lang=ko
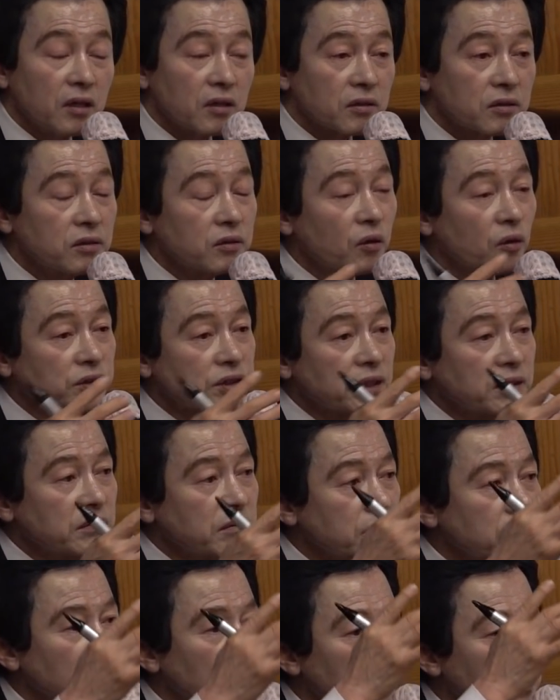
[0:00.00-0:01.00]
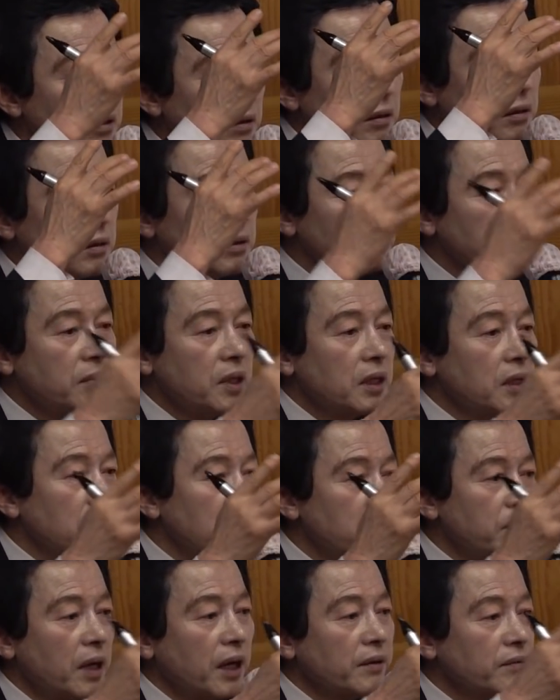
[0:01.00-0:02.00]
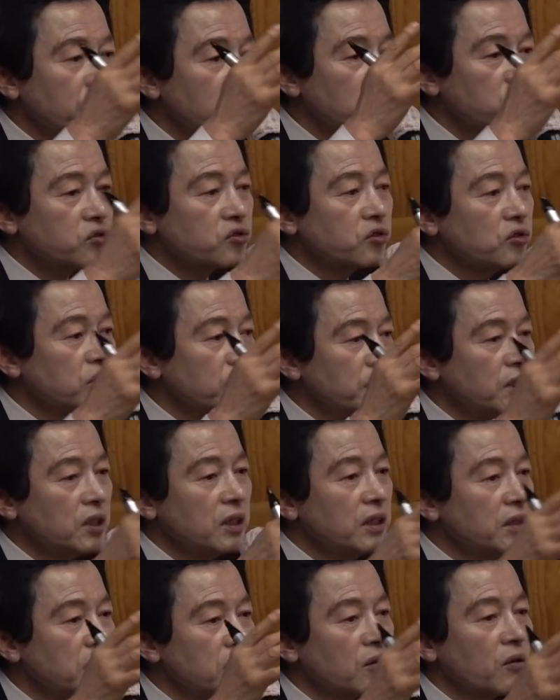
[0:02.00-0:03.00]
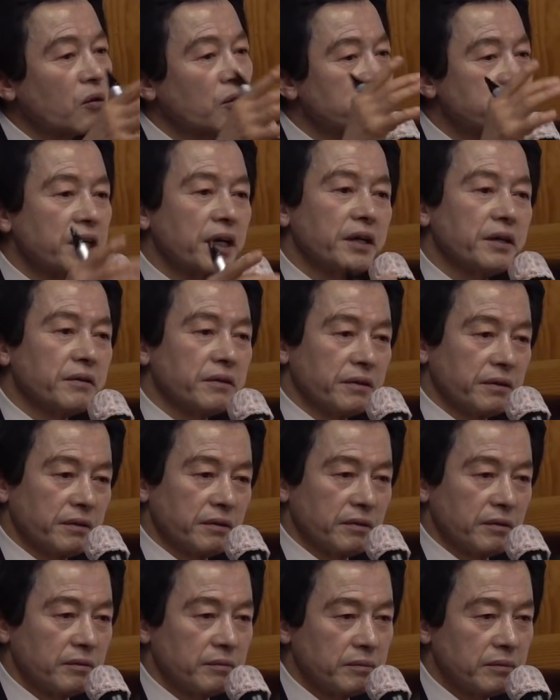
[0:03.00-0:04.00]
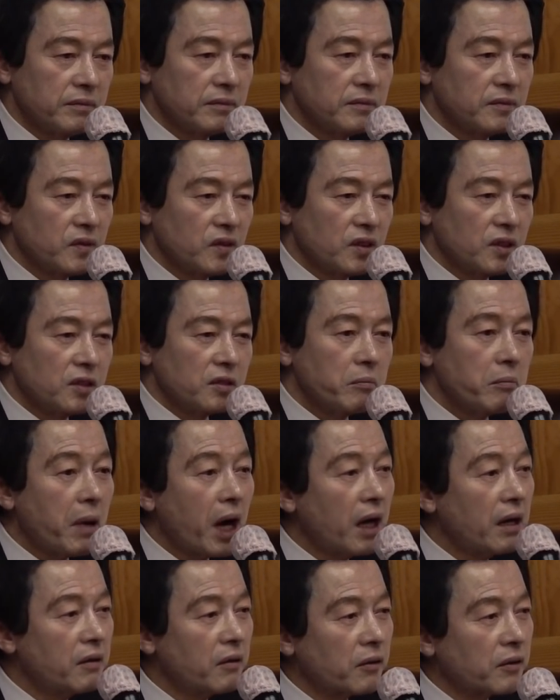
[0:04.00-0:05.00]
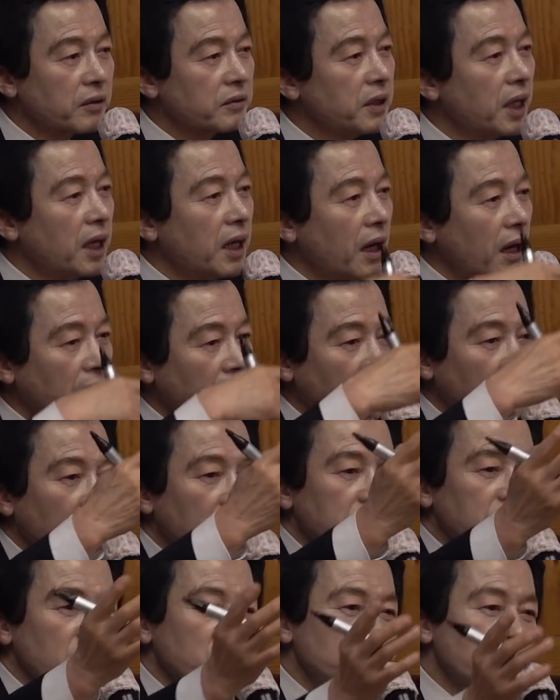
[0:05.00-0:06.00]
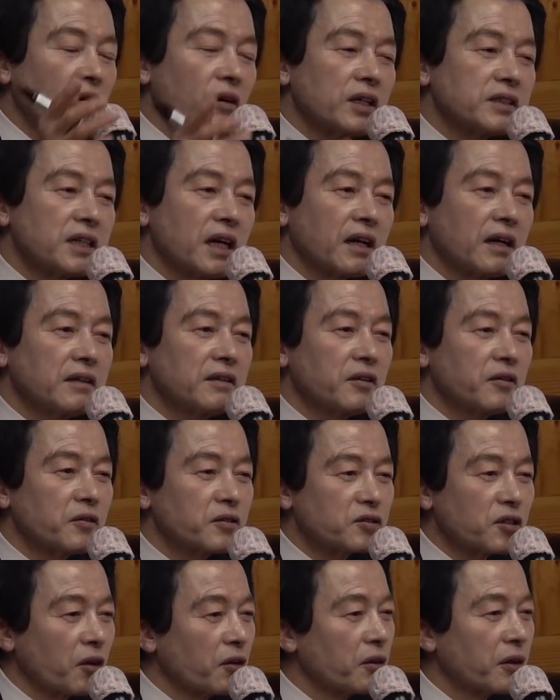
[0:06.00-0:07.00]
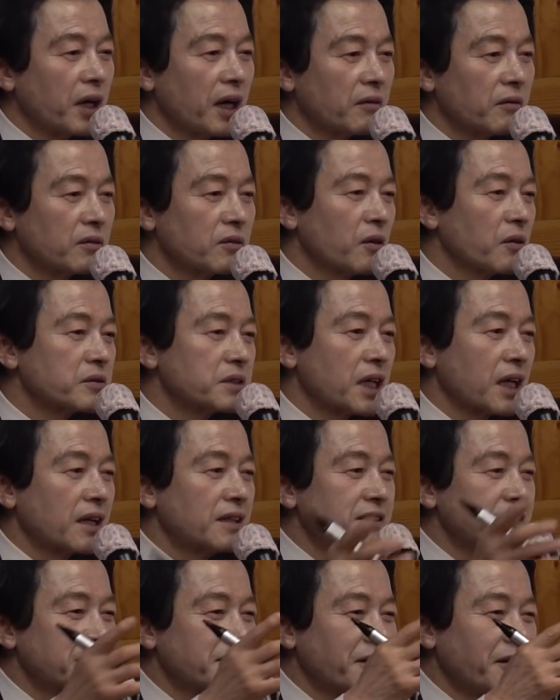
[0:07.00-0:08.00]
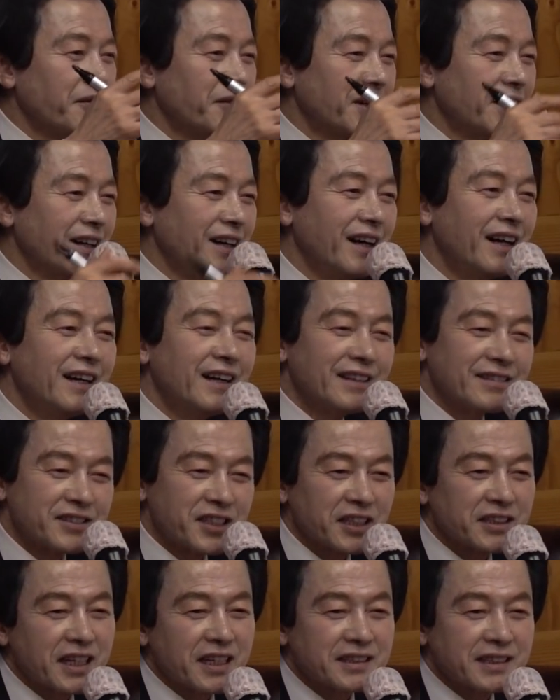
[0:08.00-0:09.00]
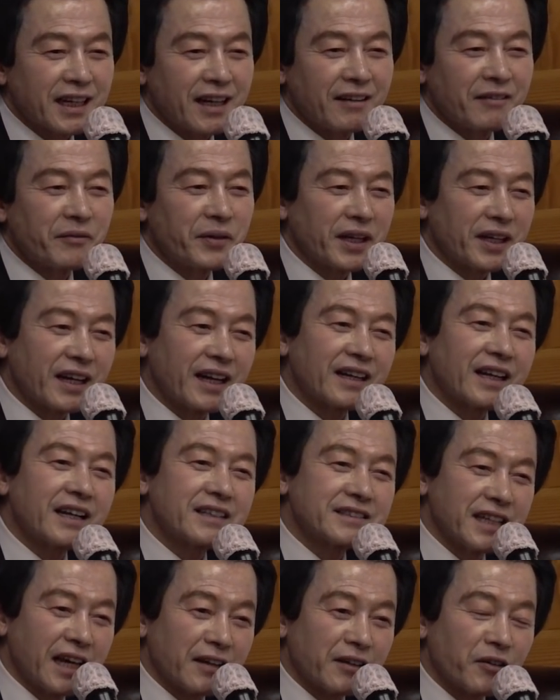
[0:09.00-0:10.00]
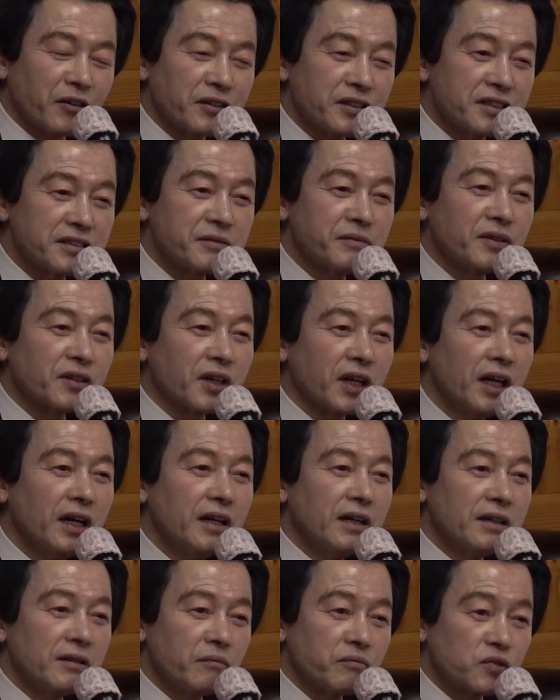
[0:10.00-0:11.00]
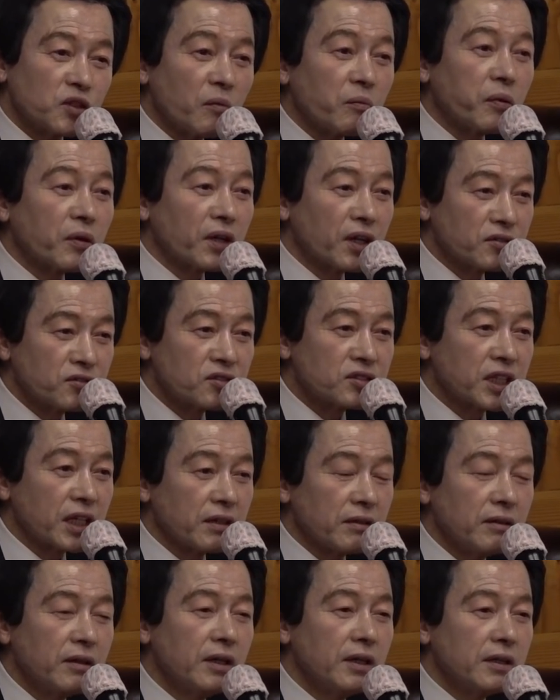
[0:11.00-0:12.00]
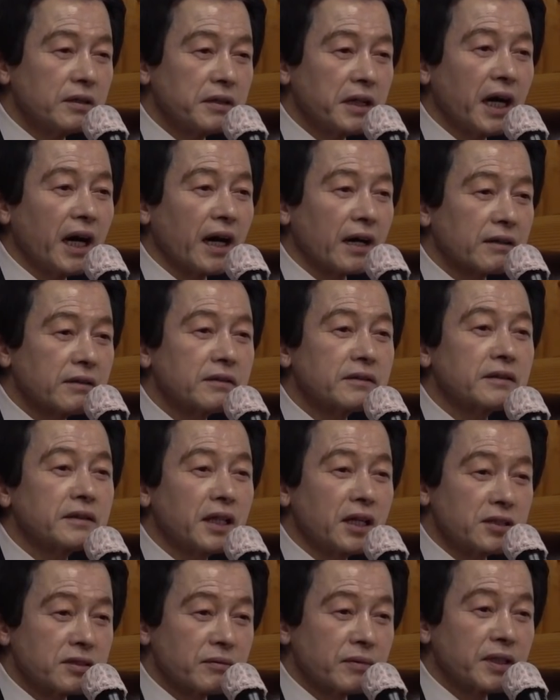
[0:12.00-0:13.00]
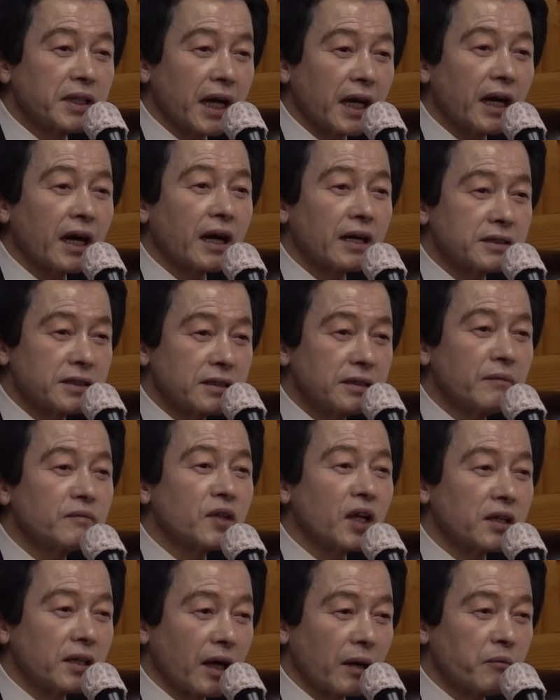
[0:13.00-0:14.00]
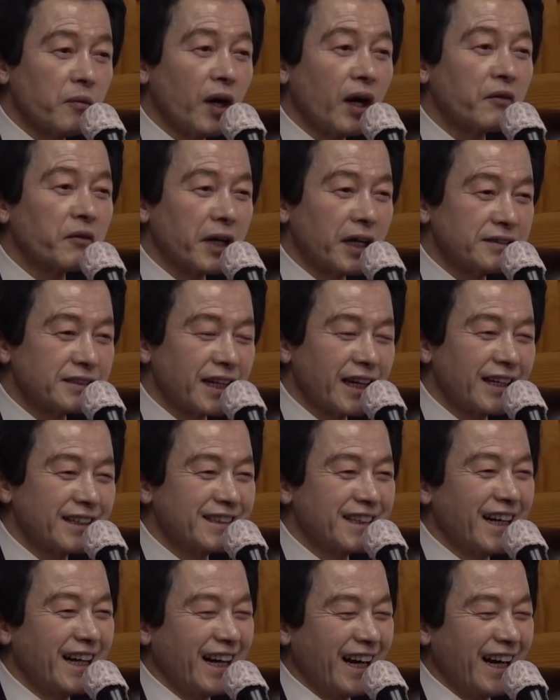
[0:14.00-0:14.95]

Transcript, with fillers: 그곳은 어마어마한 무서움이 있는 곳이에요. 말로는 아뭐 초가산간 있고 조용하고 농사는 있고뭐 처자식하고 편안하게 사는 곳이 있으면 좀 보내주세요. 야 그런 데 있으면 내가 가지 염라대학 뭐하고 앉아있냐.